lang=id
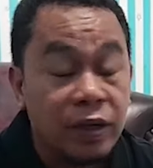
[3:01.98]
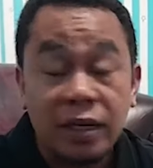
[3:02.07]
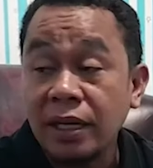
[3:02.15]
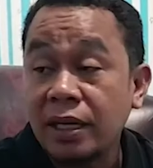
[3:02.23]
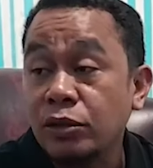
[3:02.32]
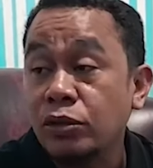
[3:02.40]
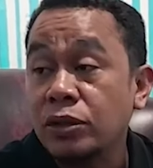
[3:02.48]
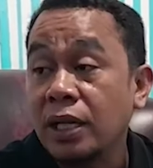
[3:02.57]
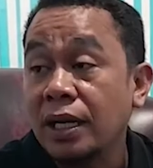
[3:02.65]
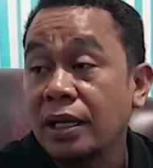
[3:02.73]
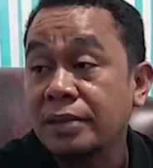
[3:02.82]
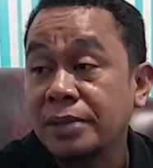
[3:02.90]
konflik di
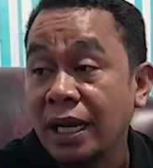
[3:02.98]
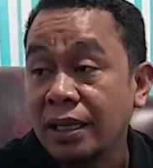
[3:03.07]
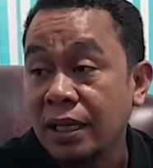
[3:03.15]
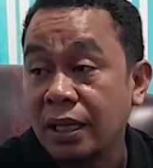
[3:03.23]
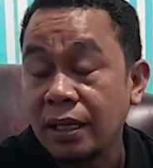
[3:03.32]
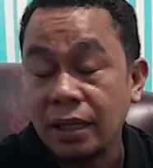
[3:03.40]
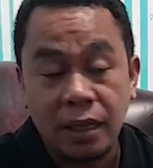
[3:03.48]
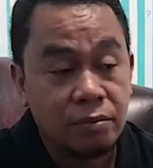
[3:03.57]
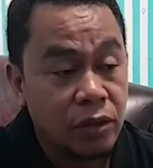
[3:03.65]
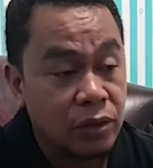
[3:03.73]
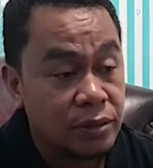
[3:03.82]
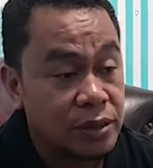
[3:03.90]
Kesultanan Ternate
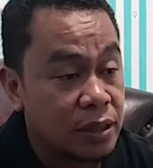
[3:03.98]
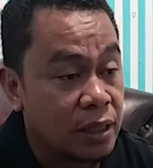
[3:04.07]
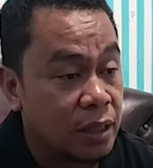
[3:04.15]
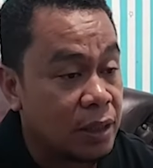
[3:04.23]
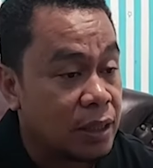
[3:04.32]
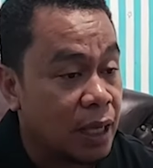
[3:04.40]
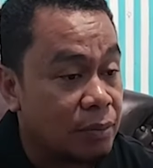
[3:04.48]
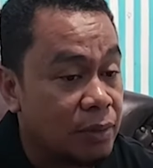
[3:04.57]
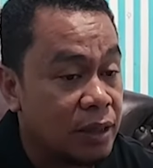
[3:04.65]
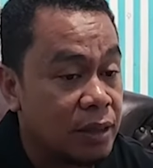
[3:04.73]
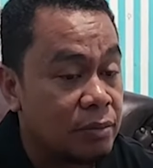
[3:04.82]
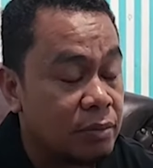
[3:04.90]
yang menurut hemat
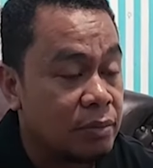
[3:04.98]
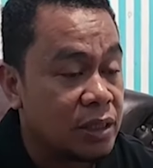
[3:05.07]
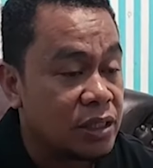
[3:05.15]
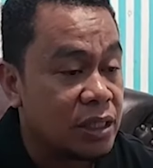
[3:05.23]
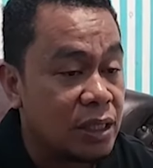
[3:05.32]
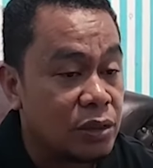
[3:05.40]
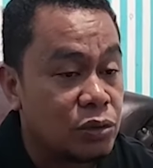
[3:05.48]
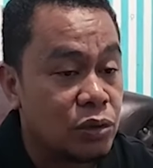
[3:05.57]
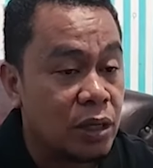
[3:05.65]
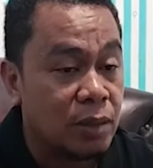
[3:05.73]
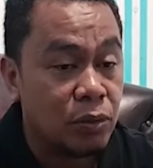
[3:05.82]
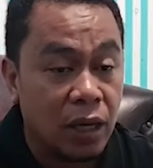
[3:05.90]
kami
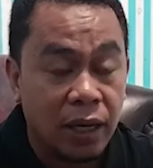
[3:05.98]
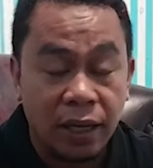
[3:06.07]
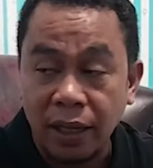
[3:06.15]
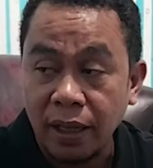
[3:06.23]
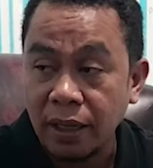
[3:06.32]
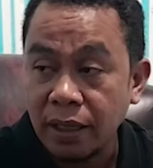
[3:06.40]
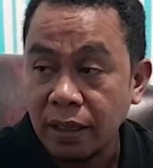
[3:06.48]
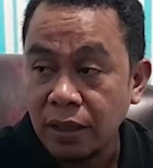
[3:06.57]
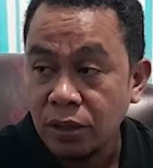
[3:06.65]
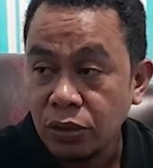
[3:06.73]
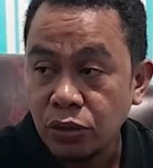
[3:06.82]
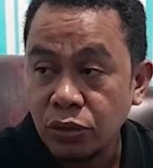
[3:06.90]
mestinya sudah mulai
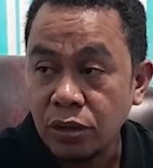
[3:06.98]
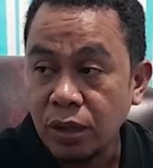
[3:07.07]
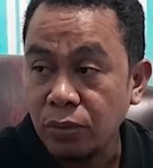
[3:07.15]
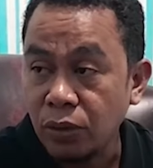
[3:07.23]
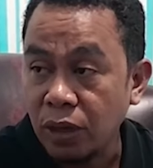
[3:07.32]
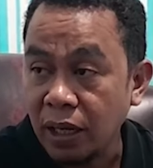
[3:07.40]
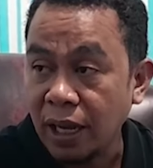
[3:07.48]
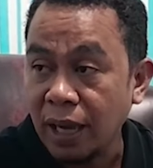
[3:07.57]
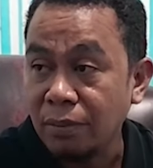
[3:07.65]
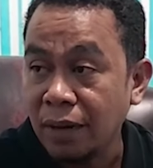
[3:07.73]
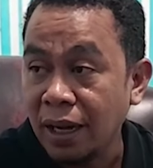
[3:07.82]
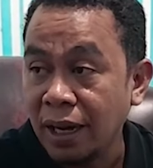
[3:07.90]
sudah
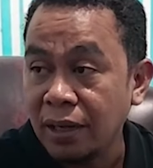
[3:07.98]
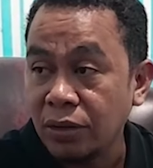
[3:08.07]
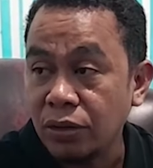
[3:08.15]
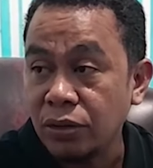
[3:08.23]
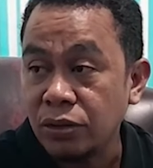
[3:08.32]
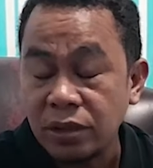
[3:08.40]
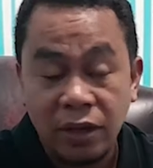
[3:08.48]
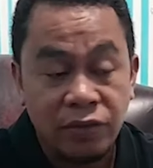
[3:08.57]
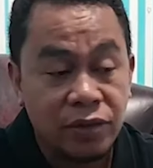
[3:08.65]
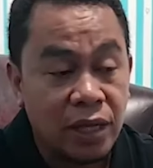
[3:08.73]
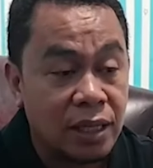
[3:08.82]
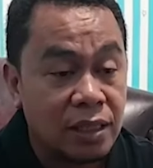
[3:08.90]
mulai aman,
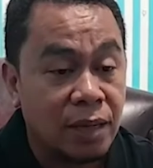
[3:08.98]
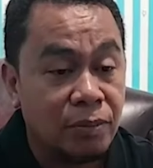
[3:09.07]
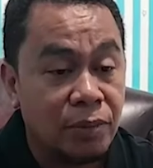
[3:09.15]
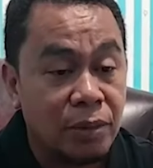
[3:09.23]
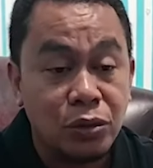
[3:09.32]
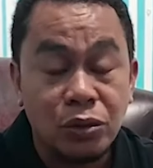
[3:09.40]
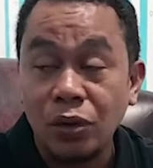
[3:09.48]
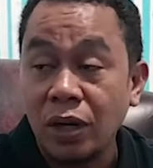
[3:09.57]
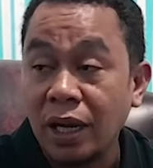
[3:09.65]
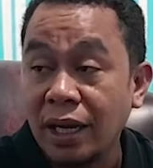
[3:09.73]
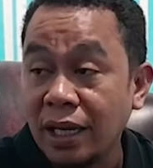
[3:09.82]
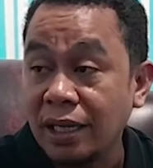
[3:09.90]
kondusif, jangan sampai
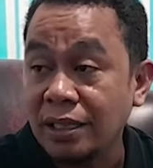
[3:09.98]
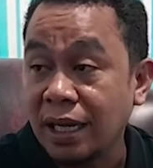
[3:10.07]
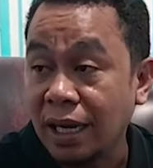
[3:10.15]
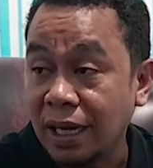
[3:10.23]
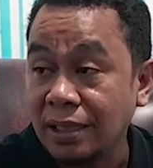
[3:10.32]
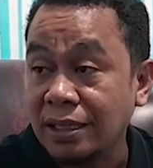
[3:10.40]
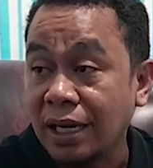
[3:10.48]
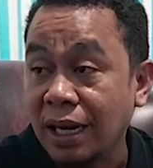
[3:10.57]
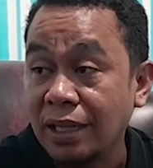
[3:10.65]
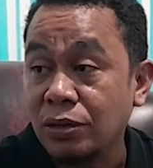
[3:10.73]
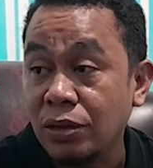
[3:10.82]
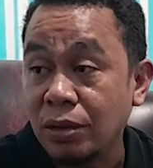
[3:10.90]
muncul lagi
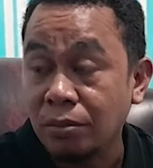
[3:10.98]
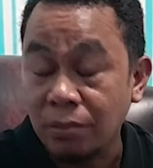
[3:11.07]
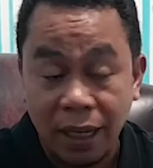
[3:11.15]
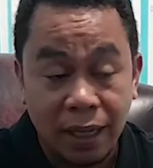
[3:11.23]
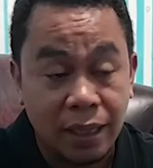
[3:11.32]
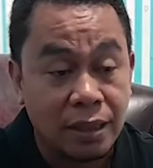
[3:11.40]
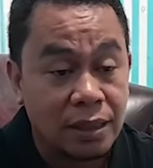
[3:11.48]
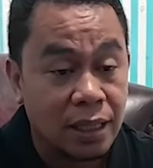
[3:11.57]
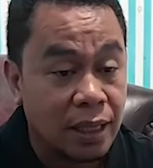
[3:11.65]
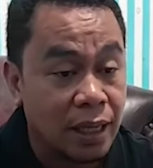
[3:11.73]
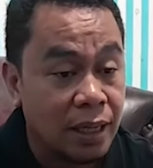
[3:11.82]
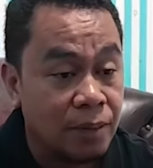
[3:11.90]
gejala-gejala itu
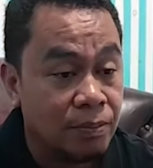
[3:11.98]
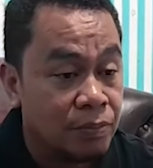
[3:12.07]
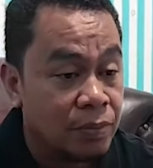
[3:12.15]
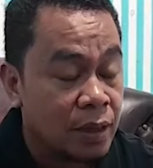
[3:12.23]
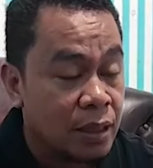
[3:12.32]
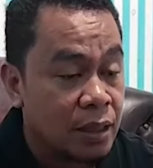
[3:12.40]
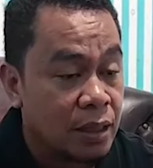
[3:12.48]
kembali sehingga